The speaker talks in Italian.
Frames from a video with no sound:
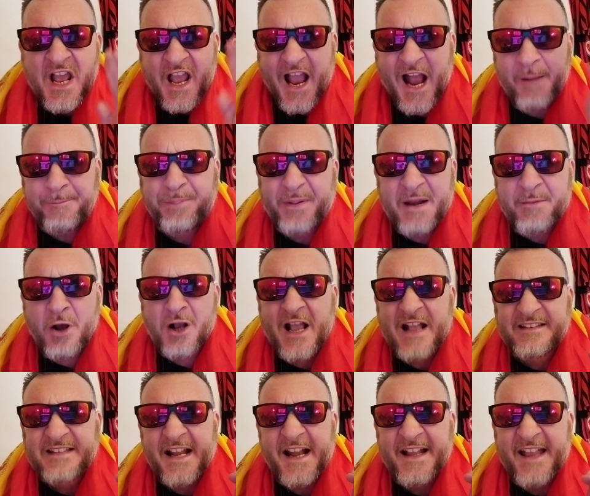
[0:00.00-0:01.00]
E il primo
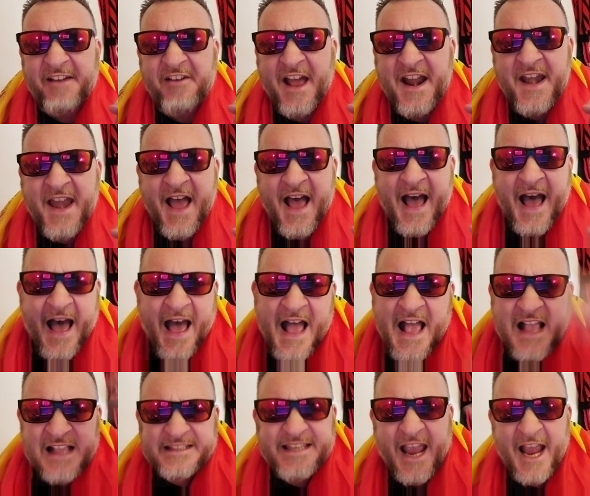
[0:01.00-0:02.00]
che se ne deve andare!
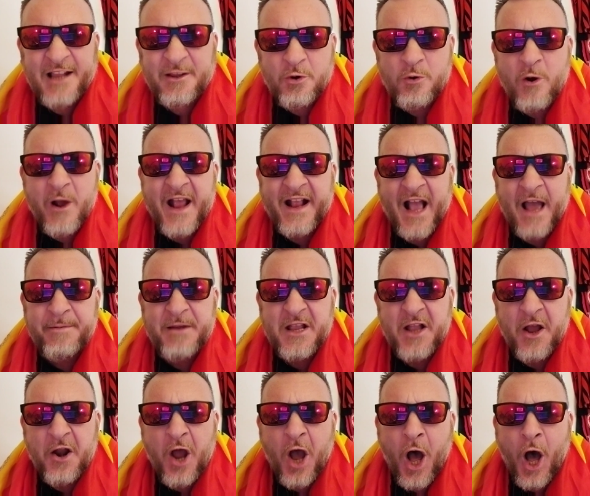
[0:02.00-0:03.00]
Sei tu, hai
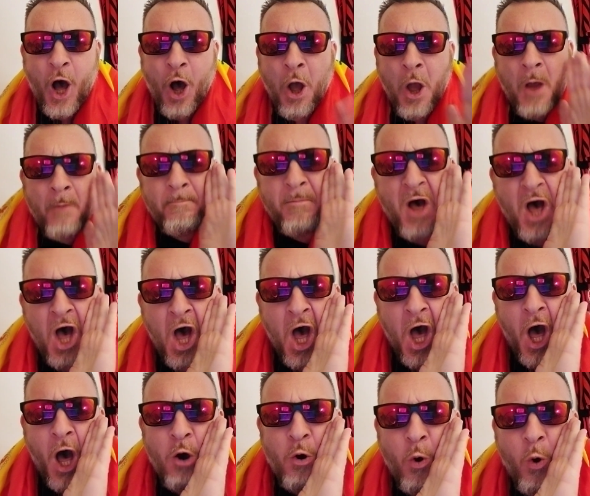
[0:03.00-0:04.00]
capito no? Mo
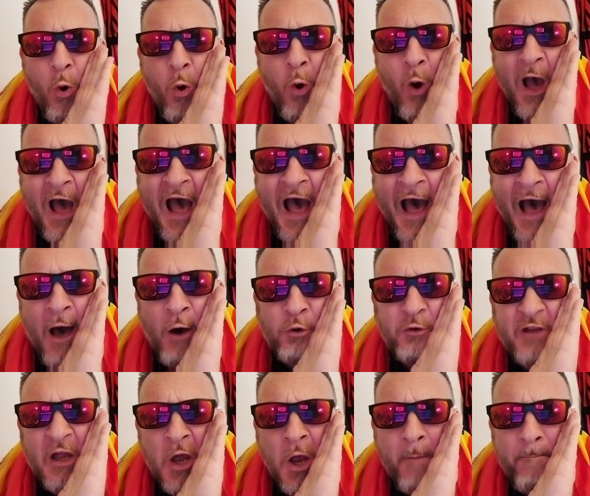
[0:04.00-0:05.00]

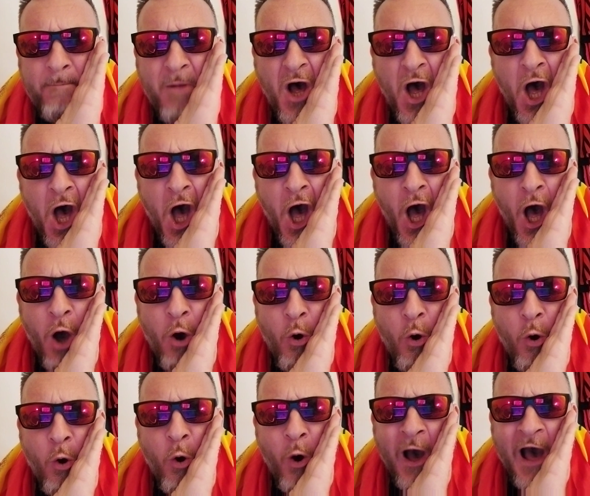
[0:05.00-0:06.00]
out! Mo
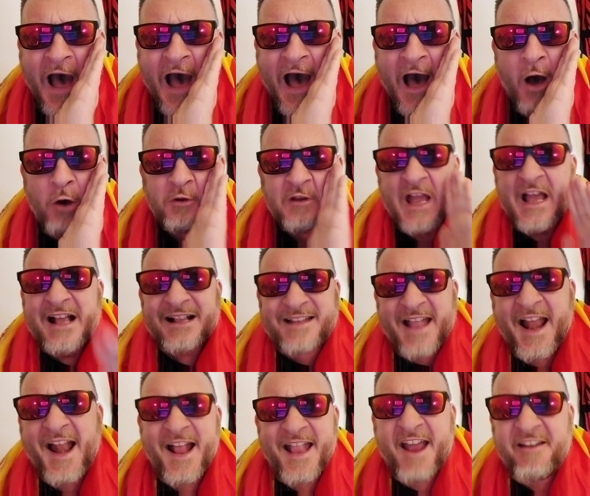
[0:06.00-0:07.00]
wow, wow,
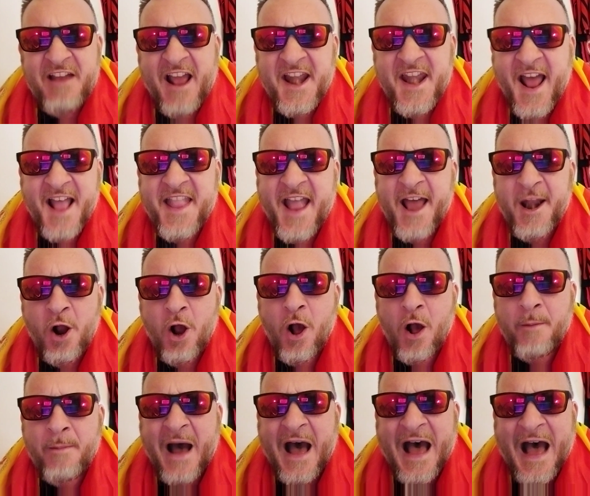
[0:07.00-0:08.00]
te ne devi andare a
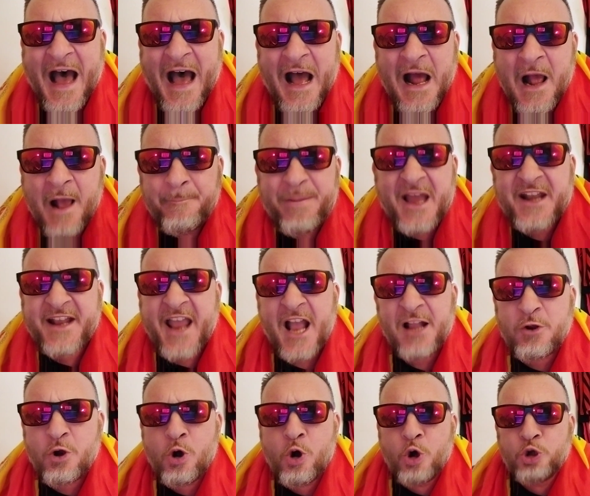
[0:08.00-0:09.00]
Roma,
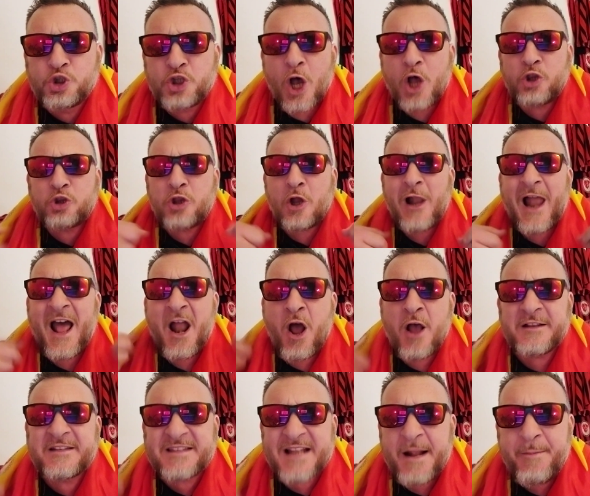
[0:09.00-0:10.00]
perché tu sotto la
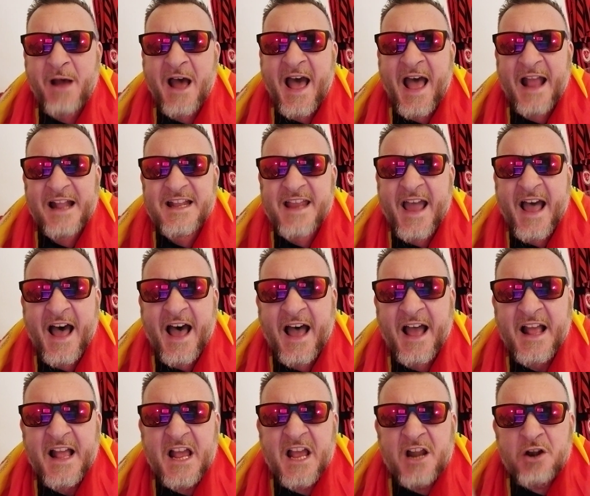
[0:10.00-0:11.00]
nostra
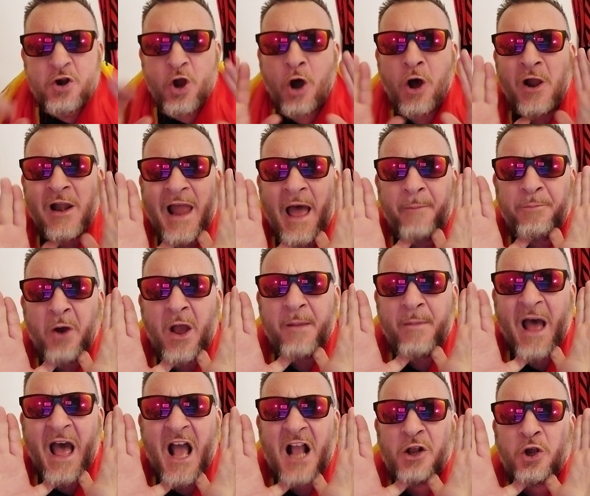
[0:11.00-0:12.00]
maglia non la puoi
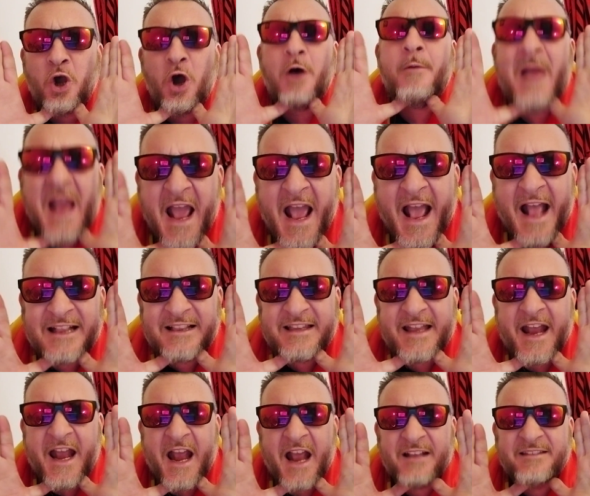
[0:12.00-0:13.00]
manco
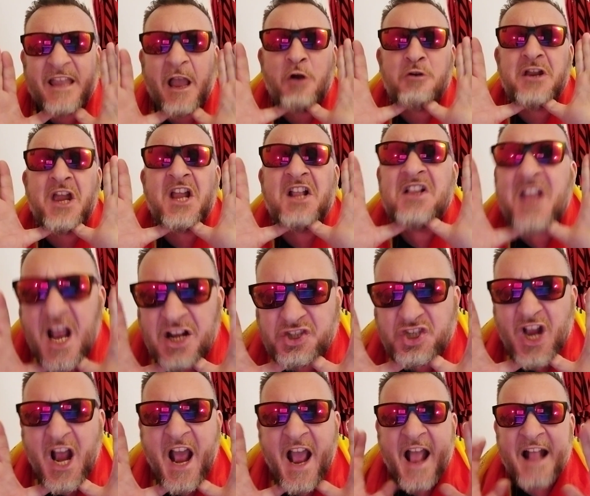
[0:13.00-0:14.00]
mettere, sei un
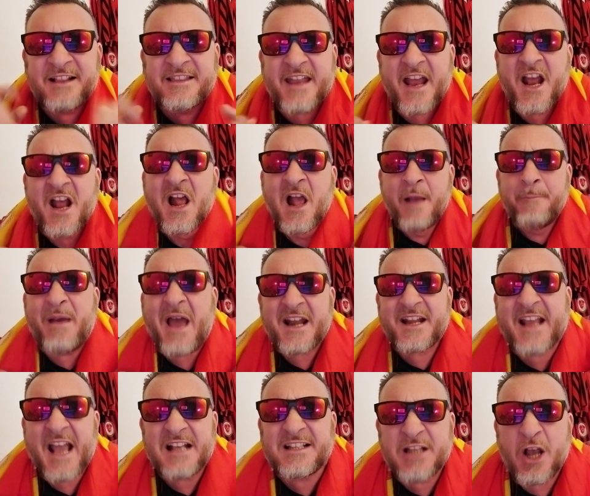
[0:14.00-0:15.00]
indecente,
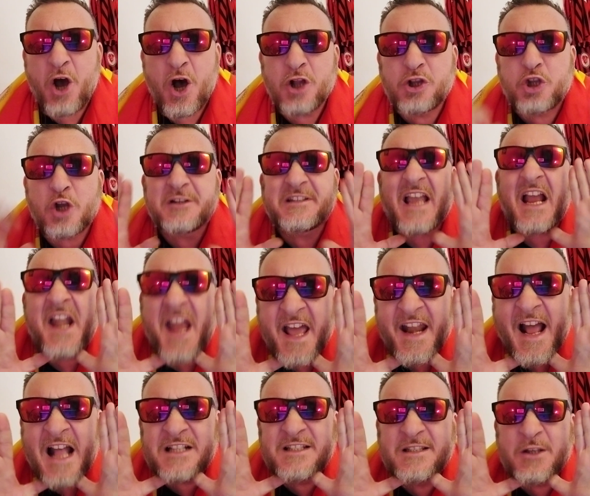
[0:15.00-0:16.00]
perché sotto sei
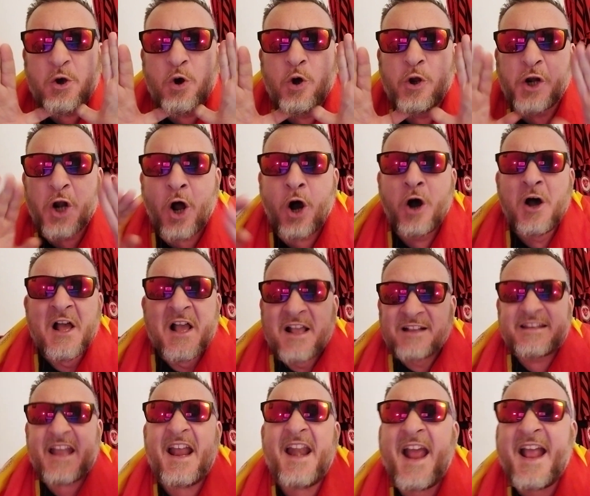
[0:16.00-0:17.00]
nerazzurro,
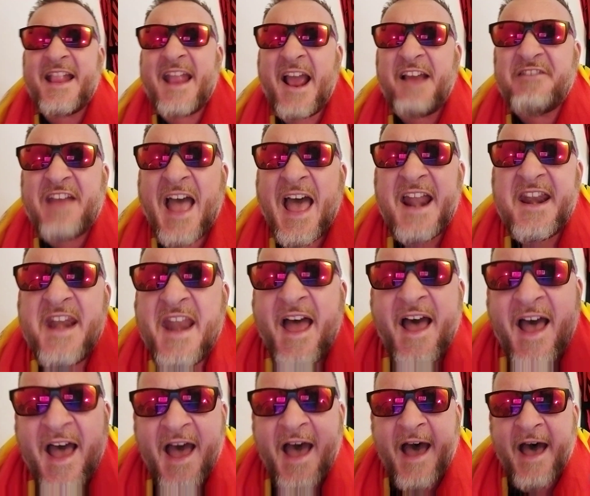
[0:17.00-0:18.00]
te ne devi
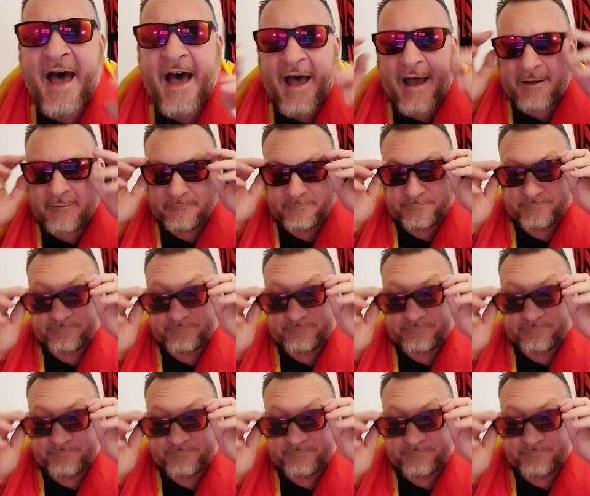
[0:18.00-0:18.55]
andare!